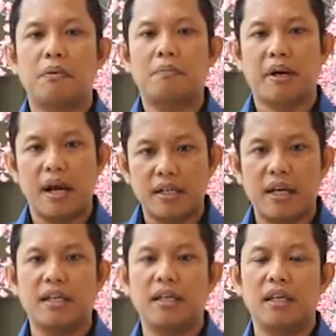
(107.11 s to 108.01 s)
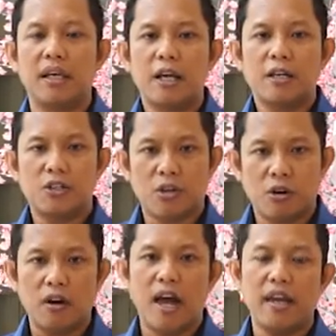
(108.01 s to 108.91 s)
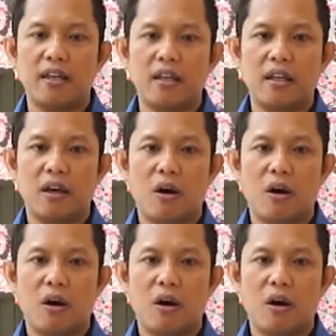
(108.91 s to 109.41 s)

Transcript: berada di sekolah ini,